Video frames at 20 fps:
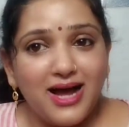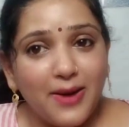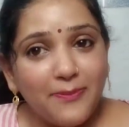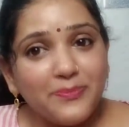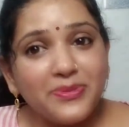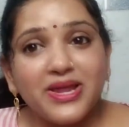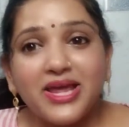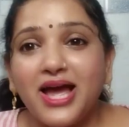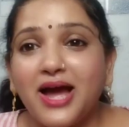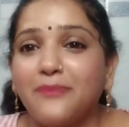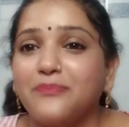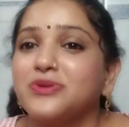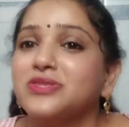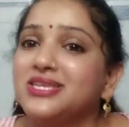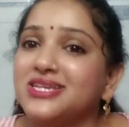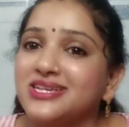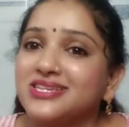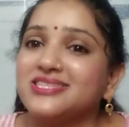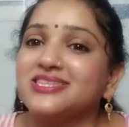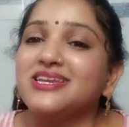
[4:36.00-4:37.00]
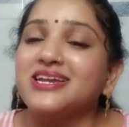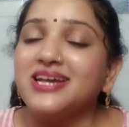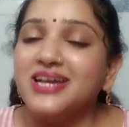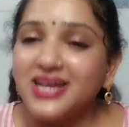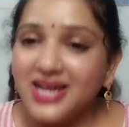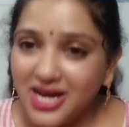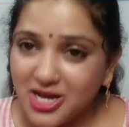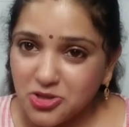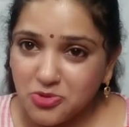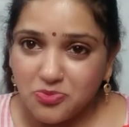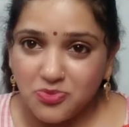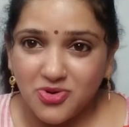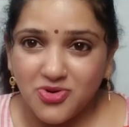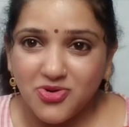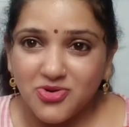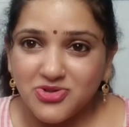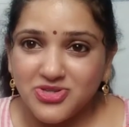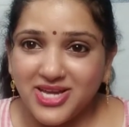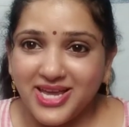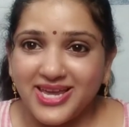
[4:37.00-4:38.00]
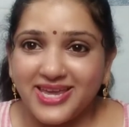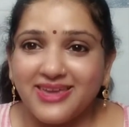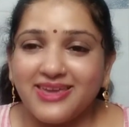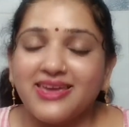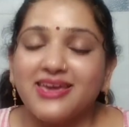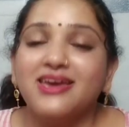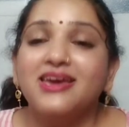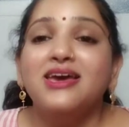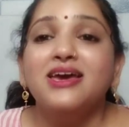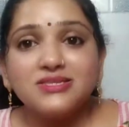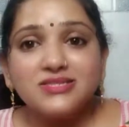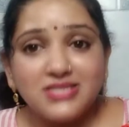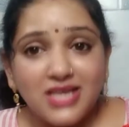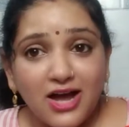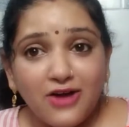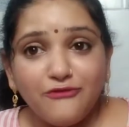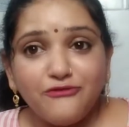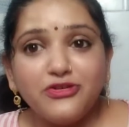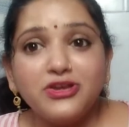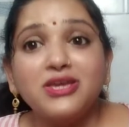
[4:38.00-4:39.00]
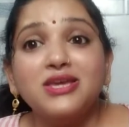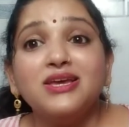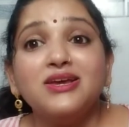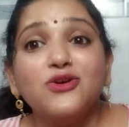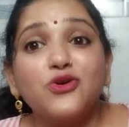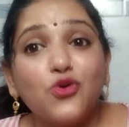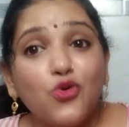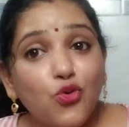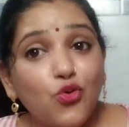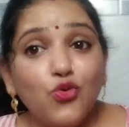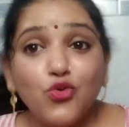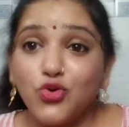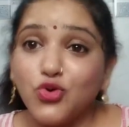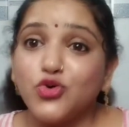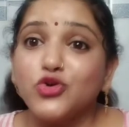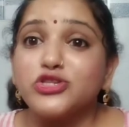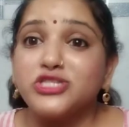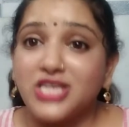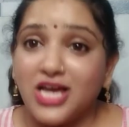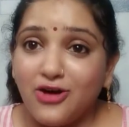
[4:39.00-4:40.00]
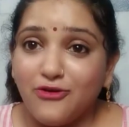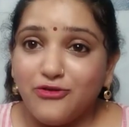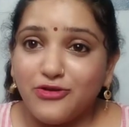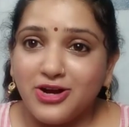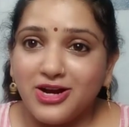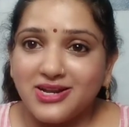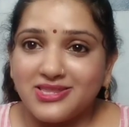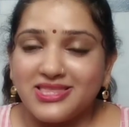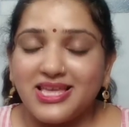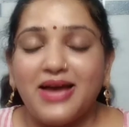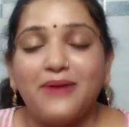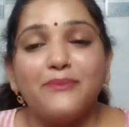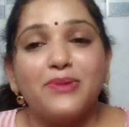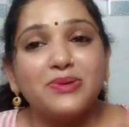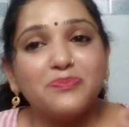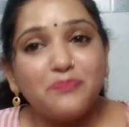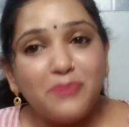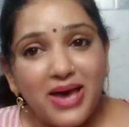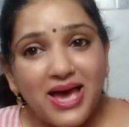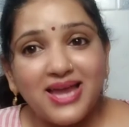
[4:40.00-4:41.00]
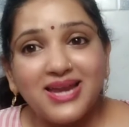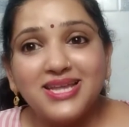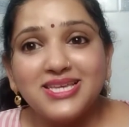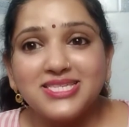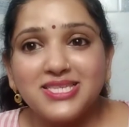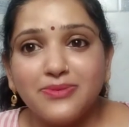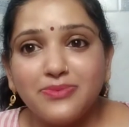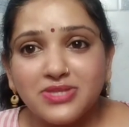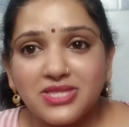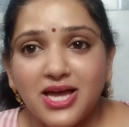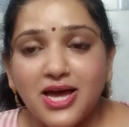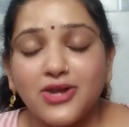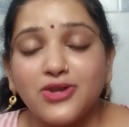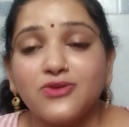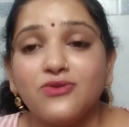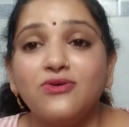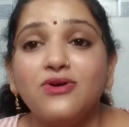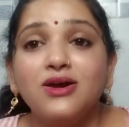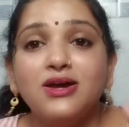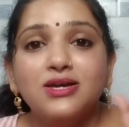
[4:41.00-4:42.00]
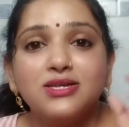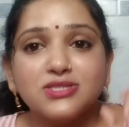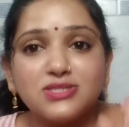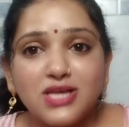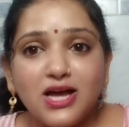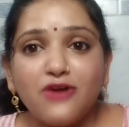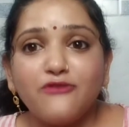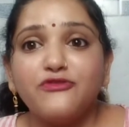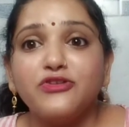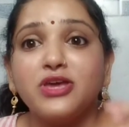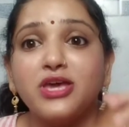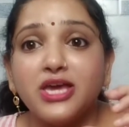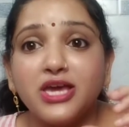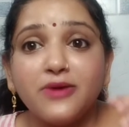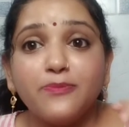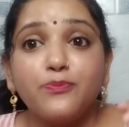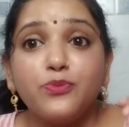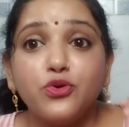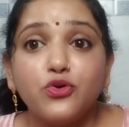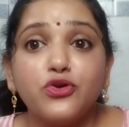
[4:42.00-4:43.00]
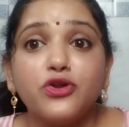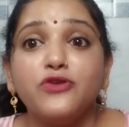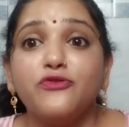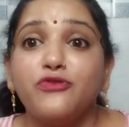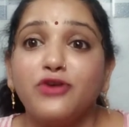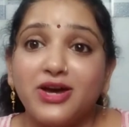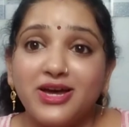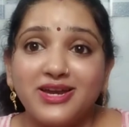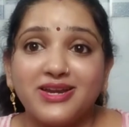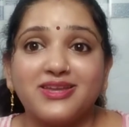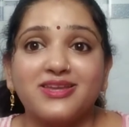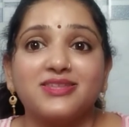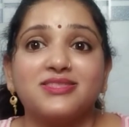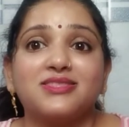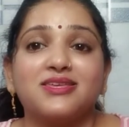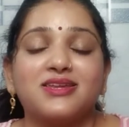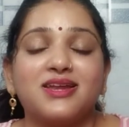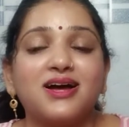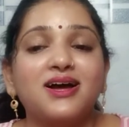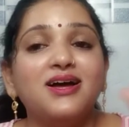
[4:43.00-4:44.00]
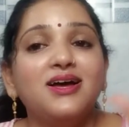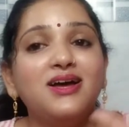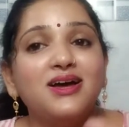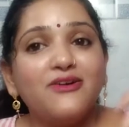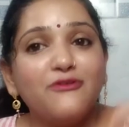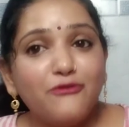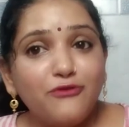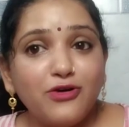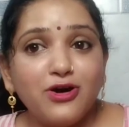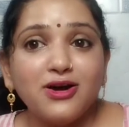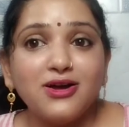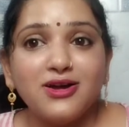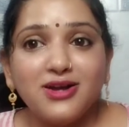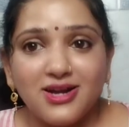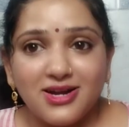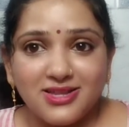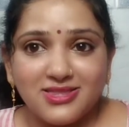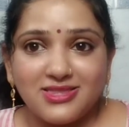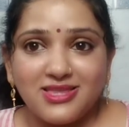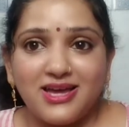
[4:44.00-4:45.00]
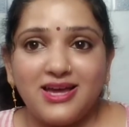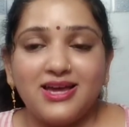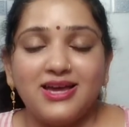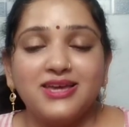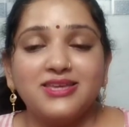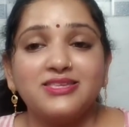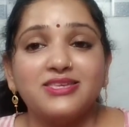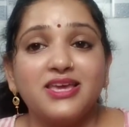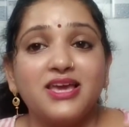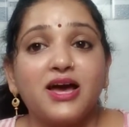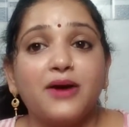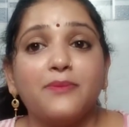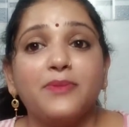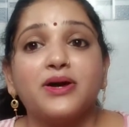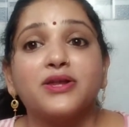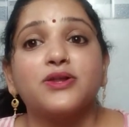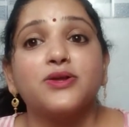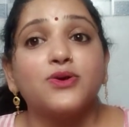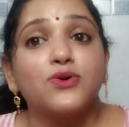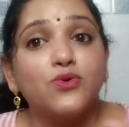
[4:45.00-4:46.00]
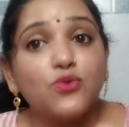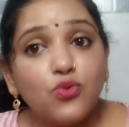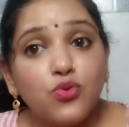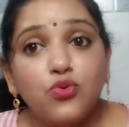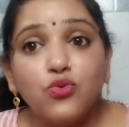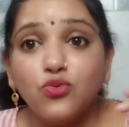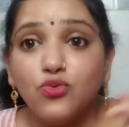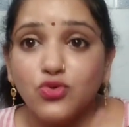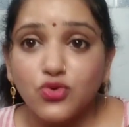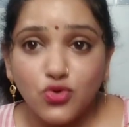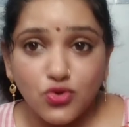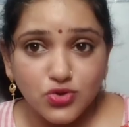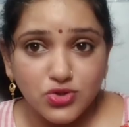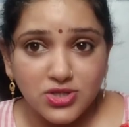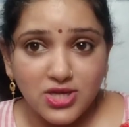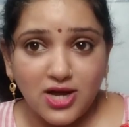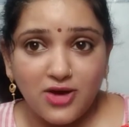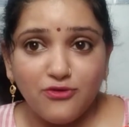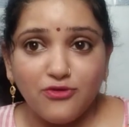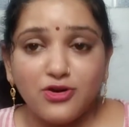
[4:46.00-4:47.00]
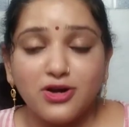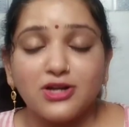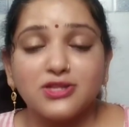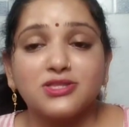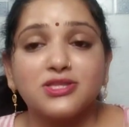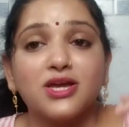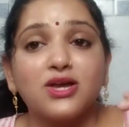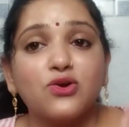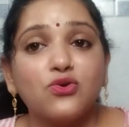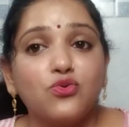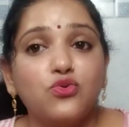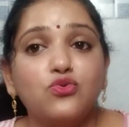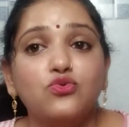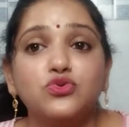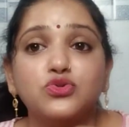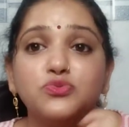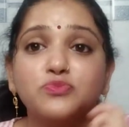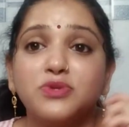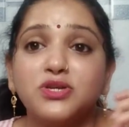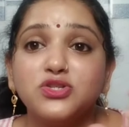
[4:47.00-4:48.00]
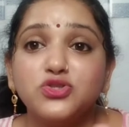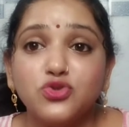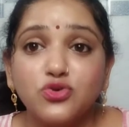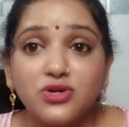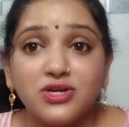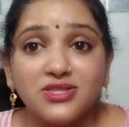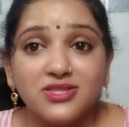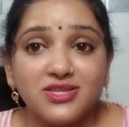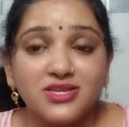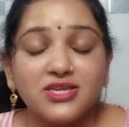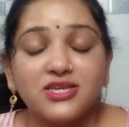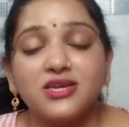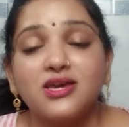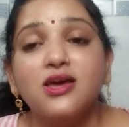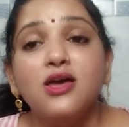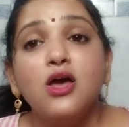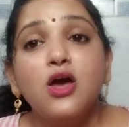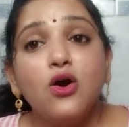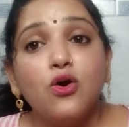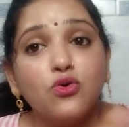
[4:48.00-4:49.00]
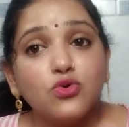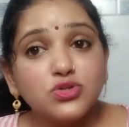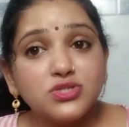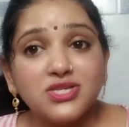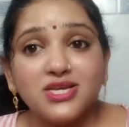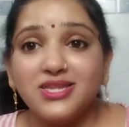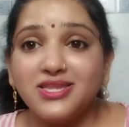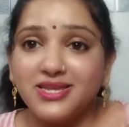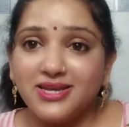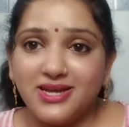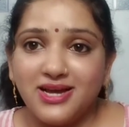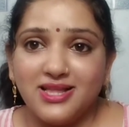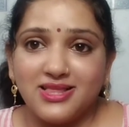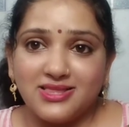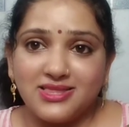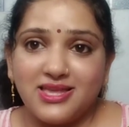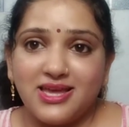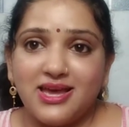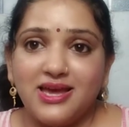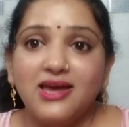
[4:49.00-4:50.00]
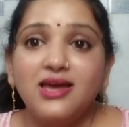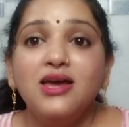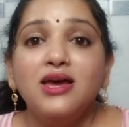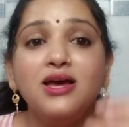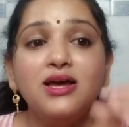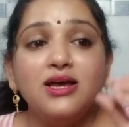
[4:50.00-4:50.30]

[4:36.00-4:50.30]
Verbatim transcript: अपने आप ही धीरे धीरे खत्म हो जाएंगे साफी खून को साफ करता है मैं पहले से बता रही हूँ साफी एक प्यूरिफायर की तरह वर्क करता है ये हमारे खून को साफ करता है खून में जो गंदगी है उसे निकालता है